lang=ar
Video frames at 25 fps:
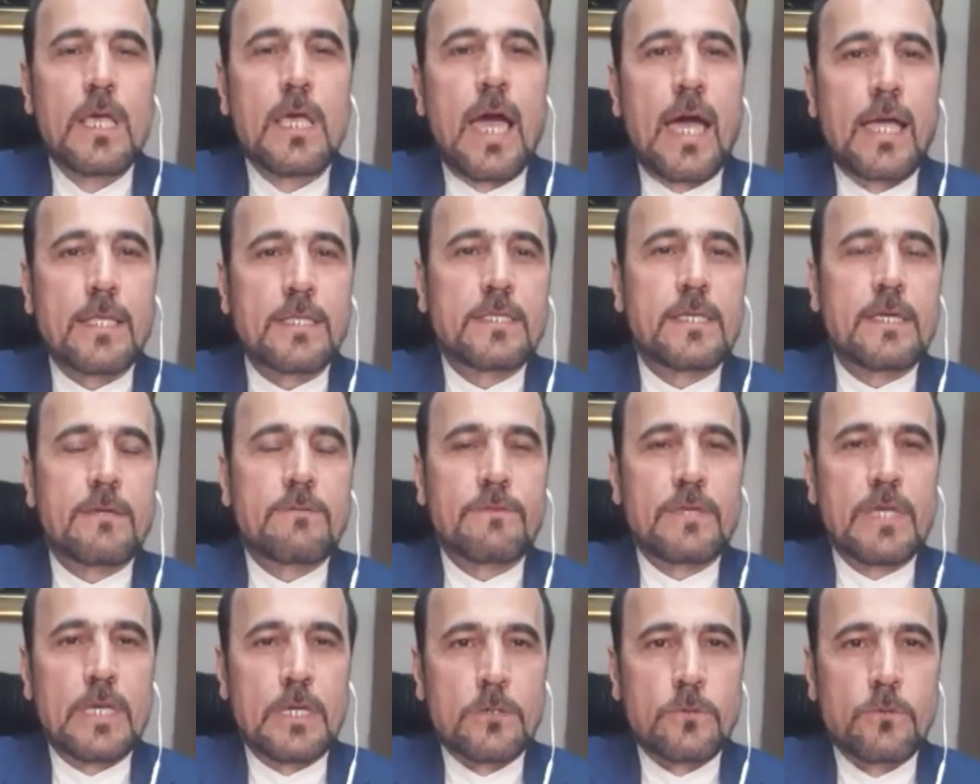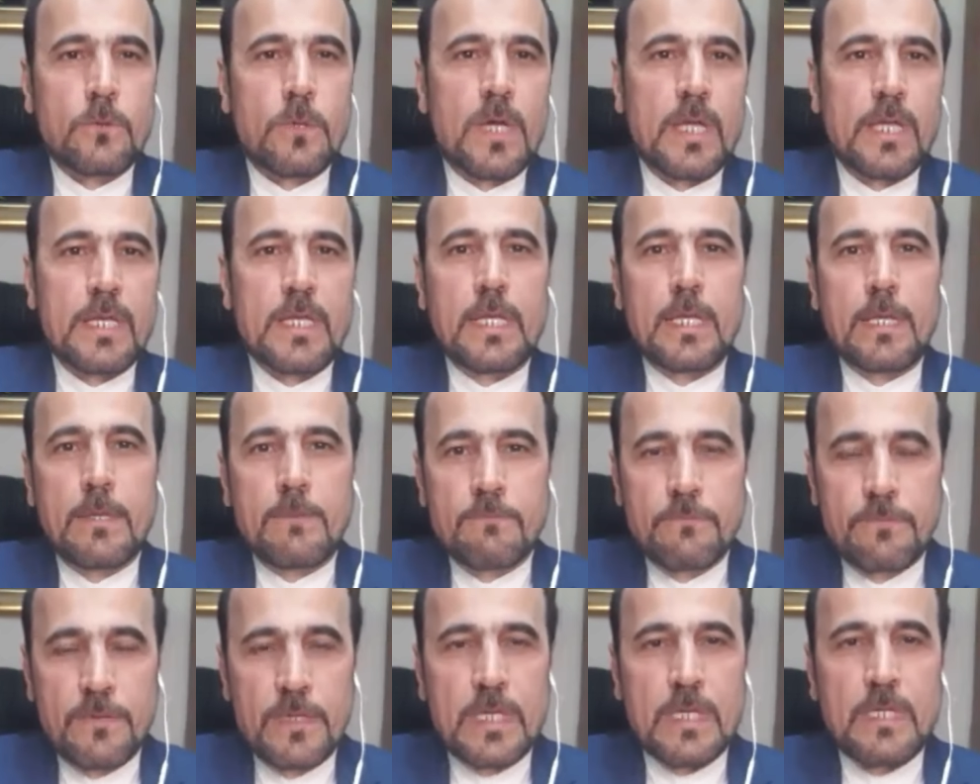حتى في
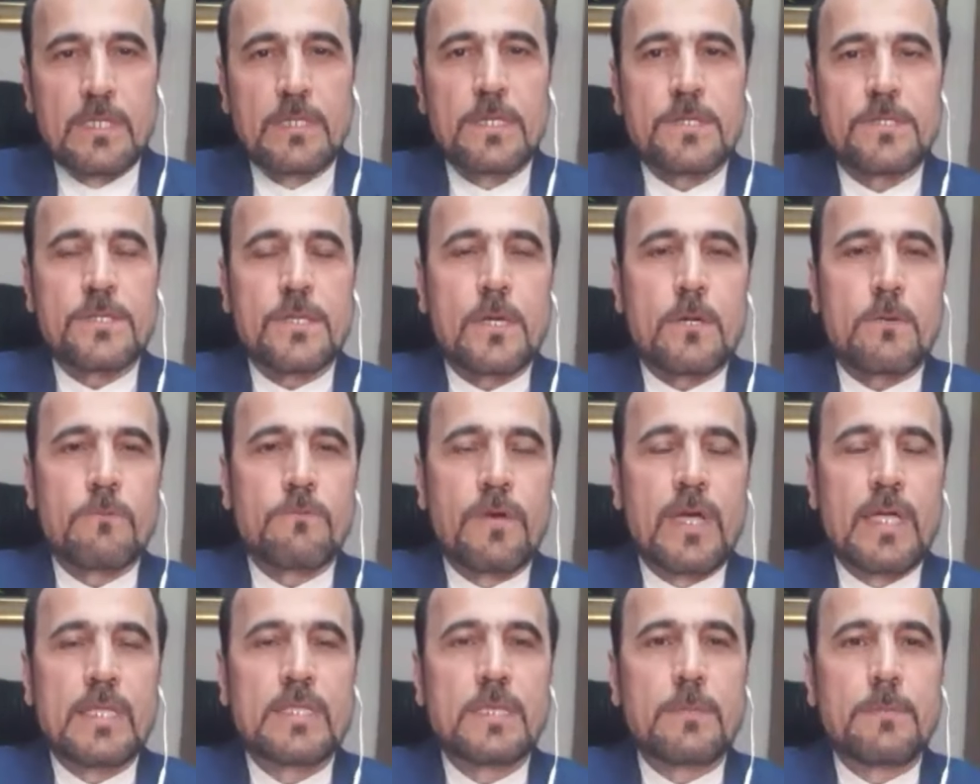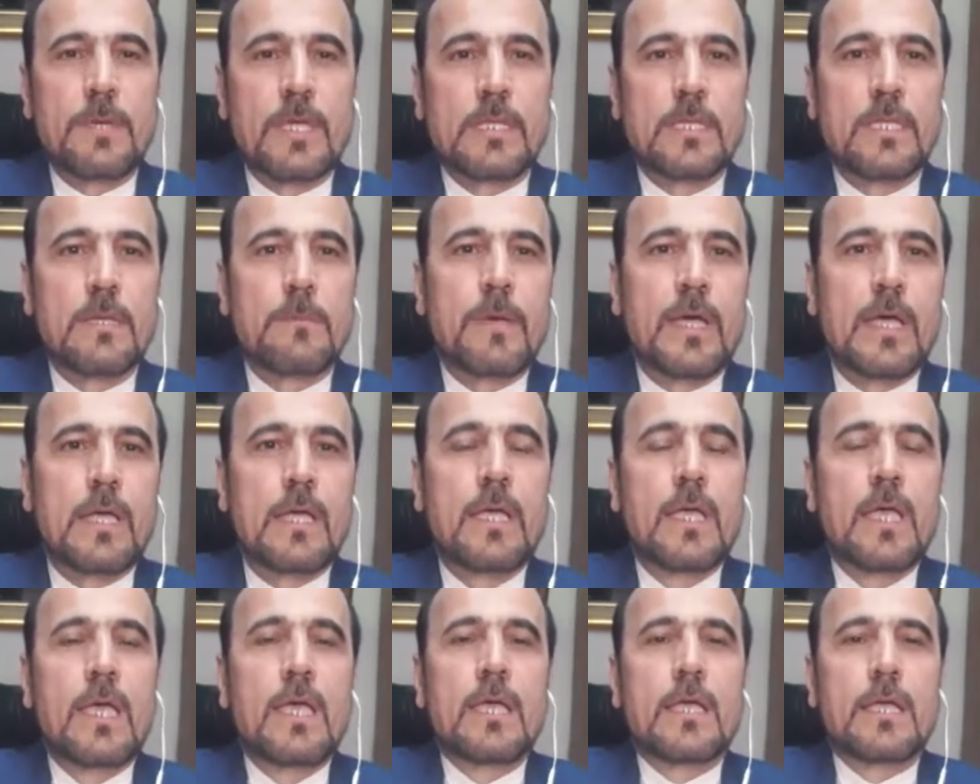عدوانهم في تصرفاتهم
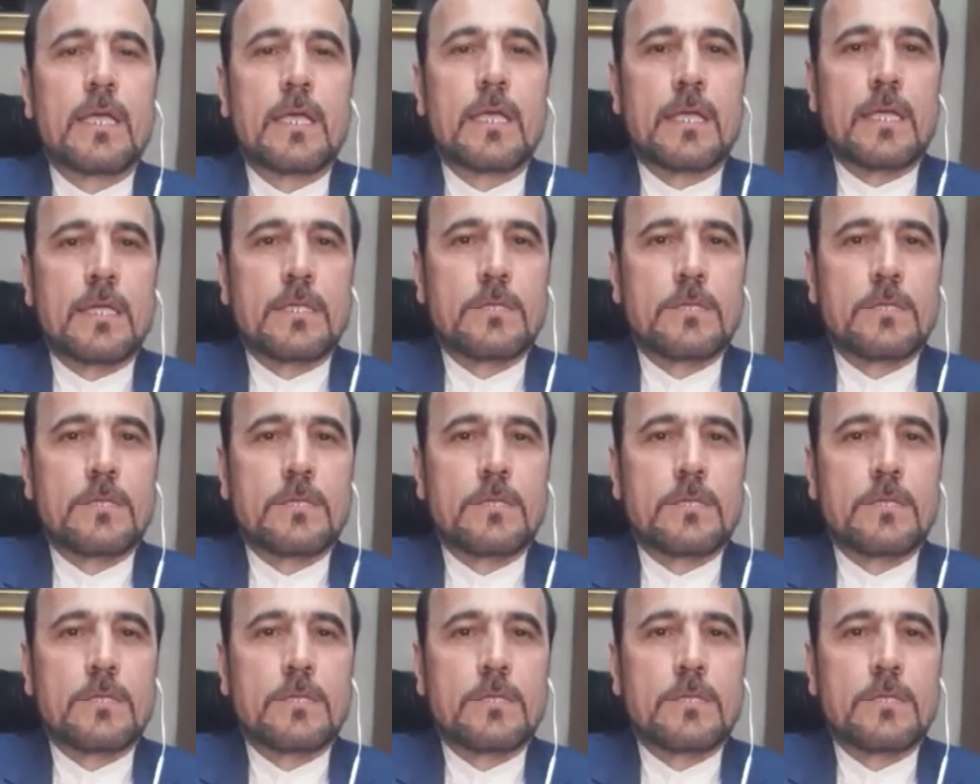عندما آه،